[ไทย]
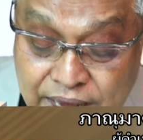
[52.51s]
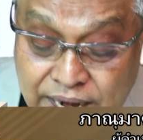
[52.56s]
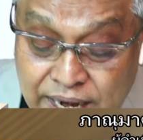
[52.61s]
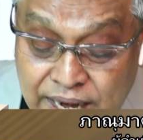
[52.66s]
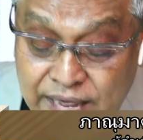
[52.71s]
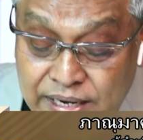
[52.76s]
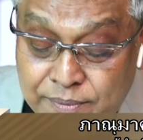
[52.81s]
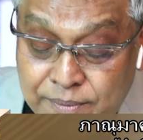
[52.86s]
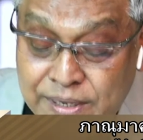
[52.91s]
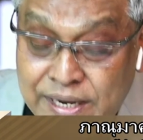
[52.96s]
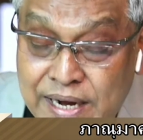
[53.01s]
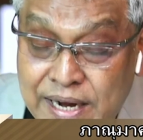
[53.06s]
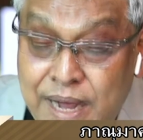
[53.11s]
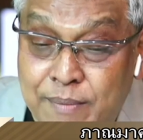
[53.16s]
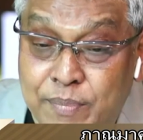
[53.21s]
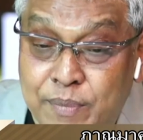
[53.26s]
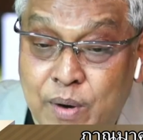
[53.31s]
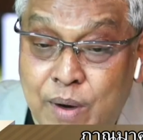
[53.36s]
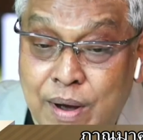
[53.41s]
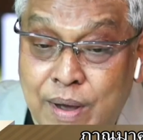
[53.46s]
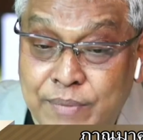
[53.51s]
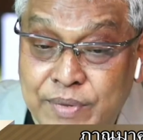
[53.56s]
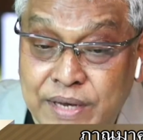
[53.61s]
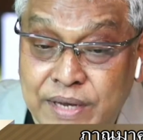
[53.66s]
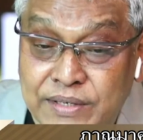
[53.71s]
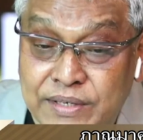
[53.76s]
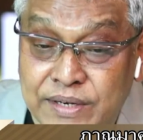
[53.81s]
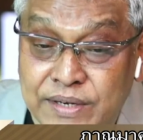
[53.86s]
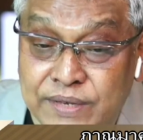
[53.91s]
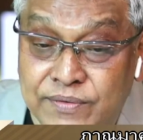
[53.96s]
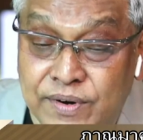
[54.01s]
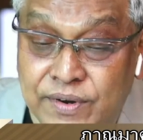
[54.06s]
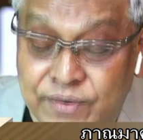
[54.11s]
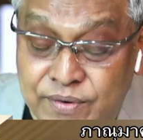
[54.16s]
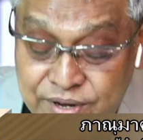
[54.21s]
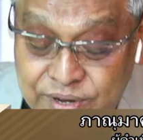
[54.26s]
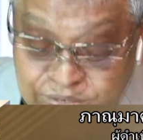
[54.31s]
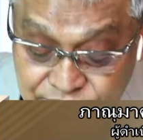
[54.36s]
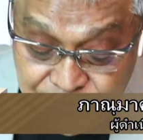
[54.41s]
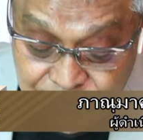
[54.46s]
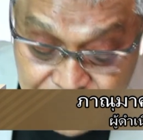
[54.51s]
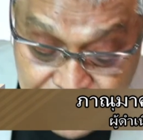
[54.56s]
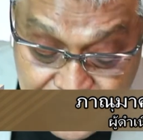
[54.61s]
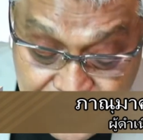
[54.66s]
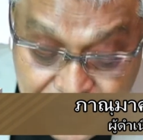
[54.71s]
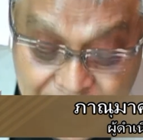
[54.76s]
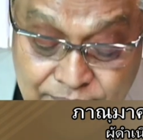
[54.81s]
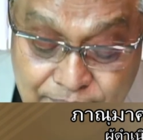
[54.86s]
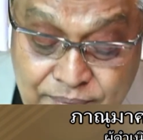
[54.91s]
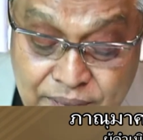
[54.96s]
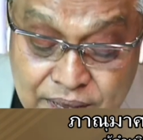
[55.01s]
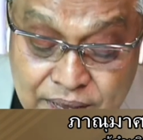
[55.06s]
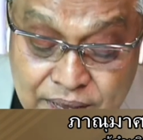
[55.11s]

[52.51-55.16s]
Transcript: และนวัตกรรมเพื่อความยั่งยืนหรือ RICH นี้นะครับ